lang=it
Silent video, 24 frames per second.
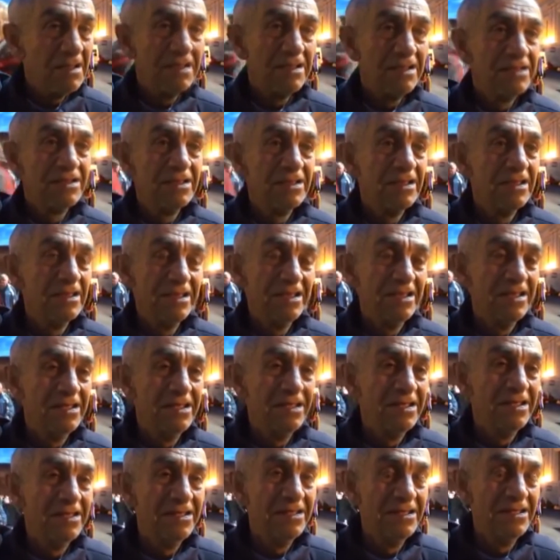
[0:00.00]
Si tratta
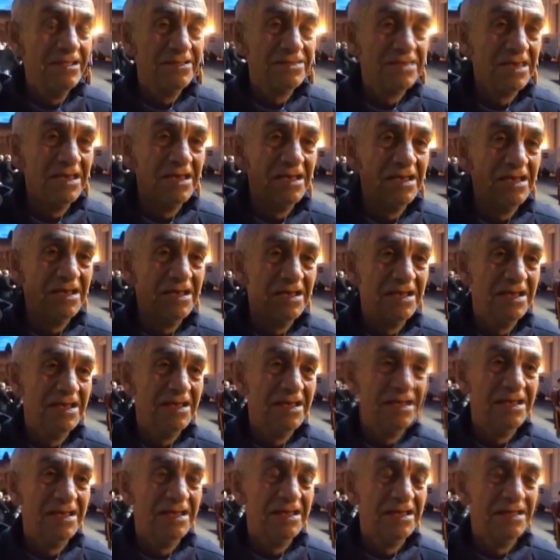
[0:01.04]
del secondo anno
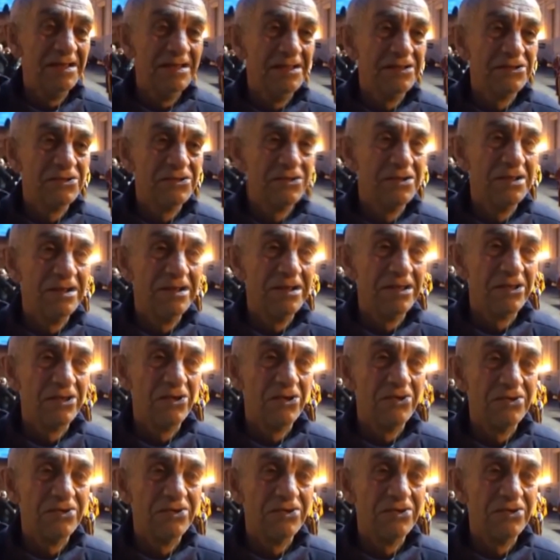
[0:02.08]
consecutivo